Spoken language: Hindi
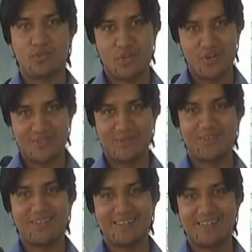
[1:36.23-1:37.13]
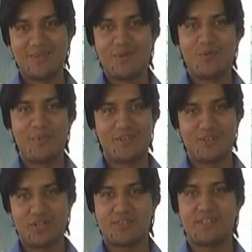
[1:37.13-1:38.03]
शॉट्स होते हैं वो मैंने
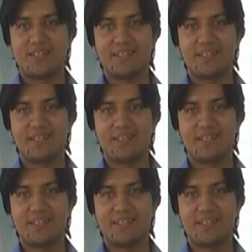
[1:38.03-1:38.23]
शॉट्स सीखी